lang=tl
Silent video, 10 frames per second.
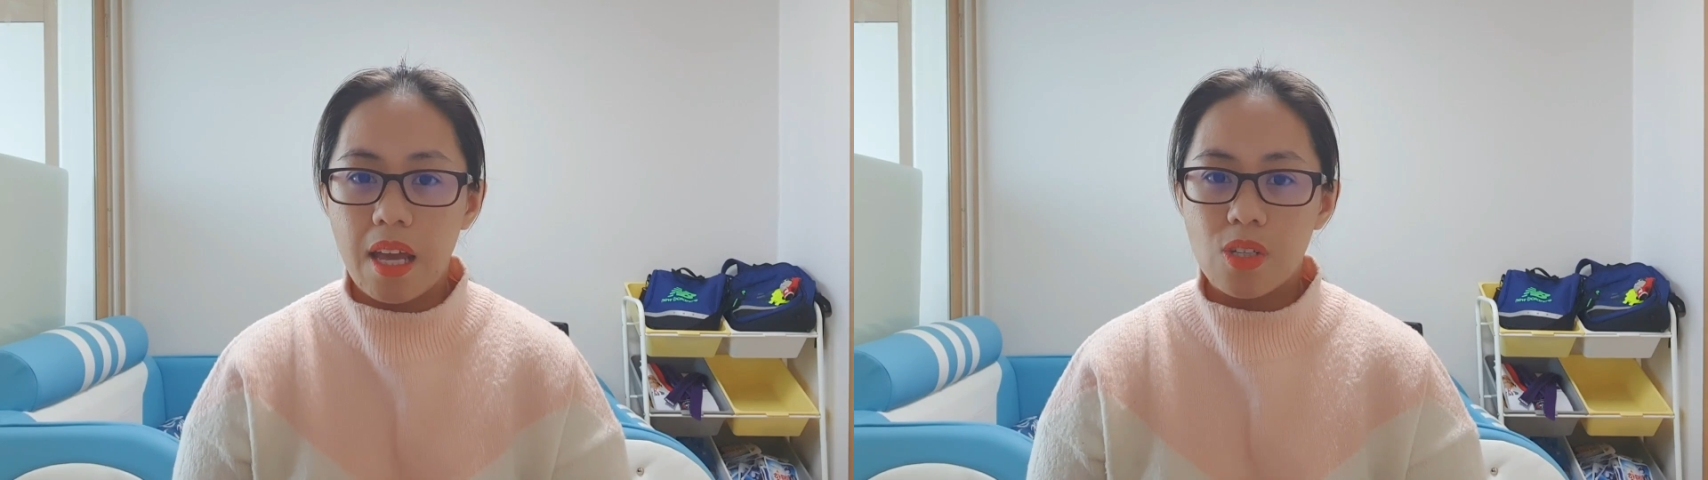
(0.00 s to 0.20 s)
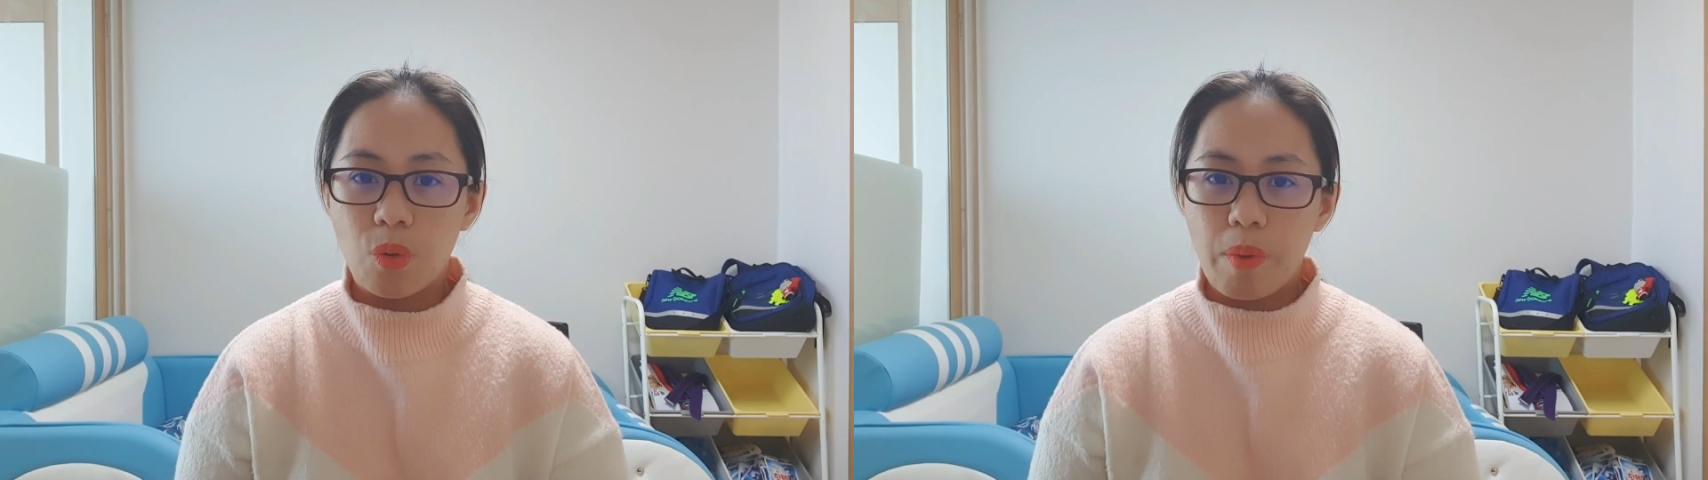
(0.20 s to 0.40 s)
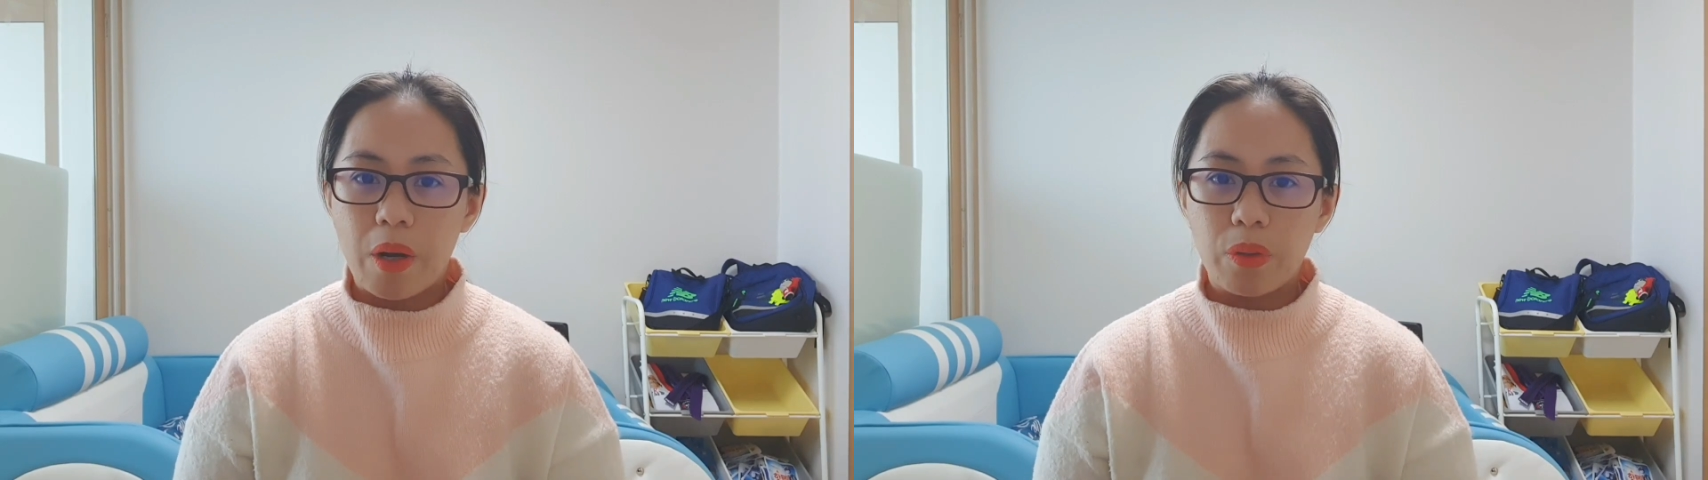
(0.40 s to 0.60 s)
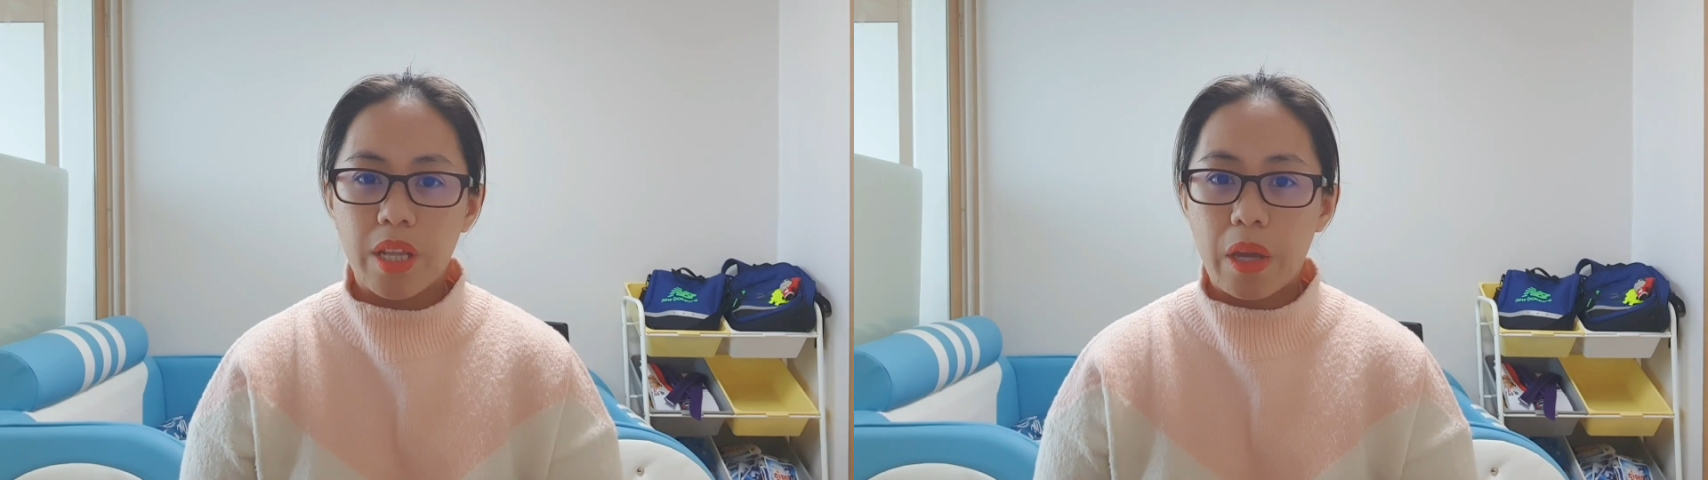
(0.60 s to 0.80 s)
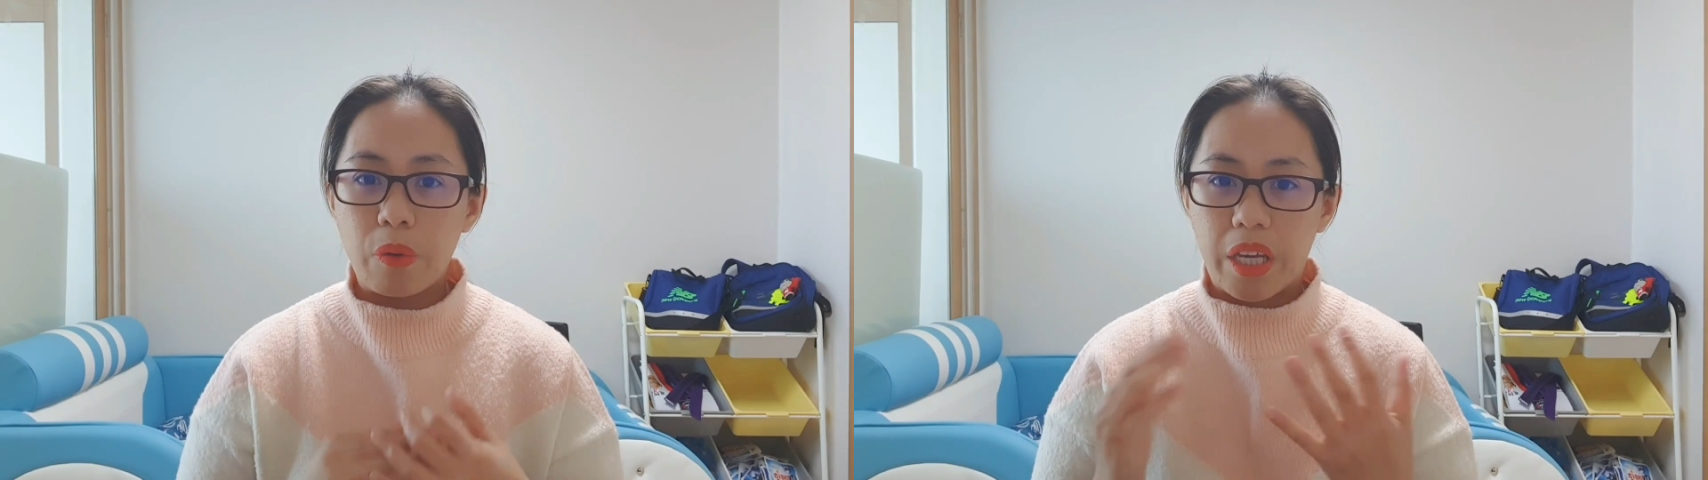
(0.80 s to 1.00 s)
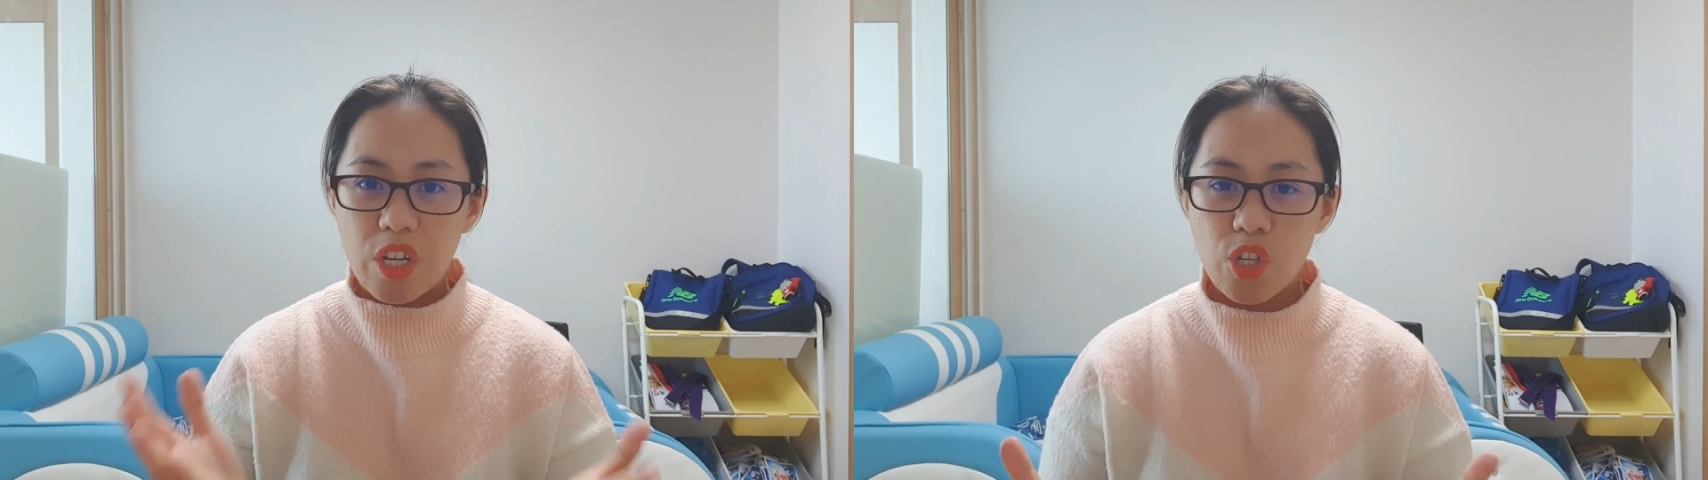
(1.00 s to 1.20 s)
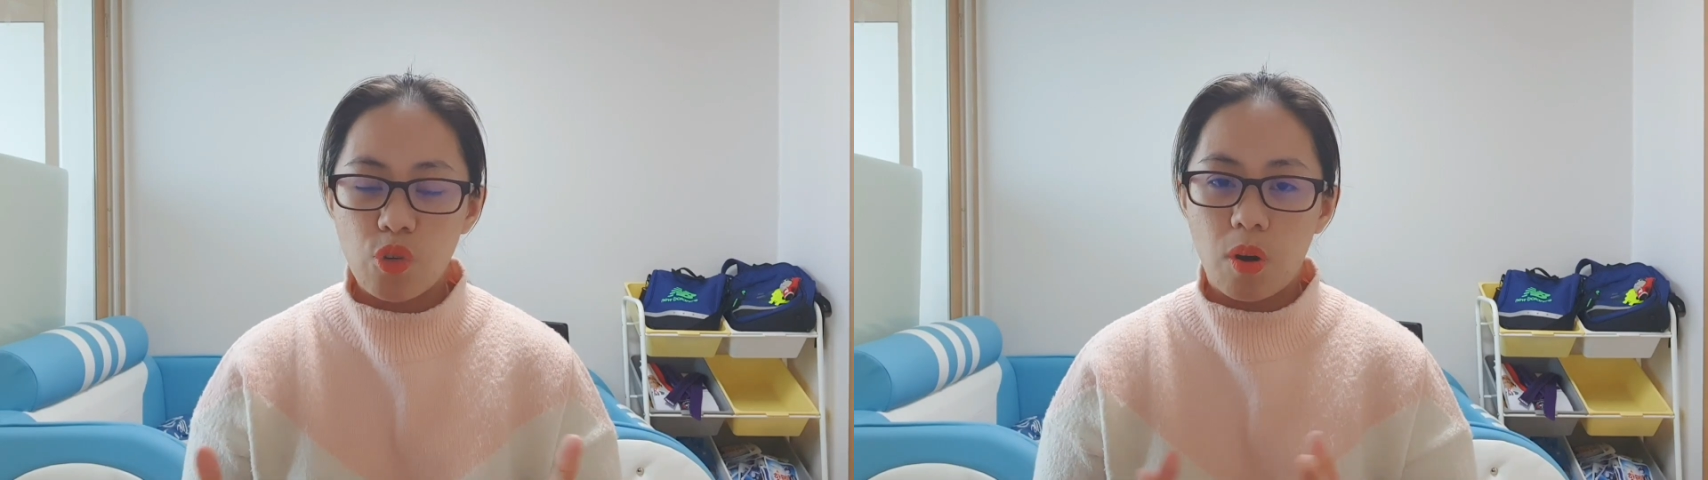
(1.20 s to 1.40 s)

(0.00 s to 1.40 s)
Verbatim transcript: So, meron tayong issue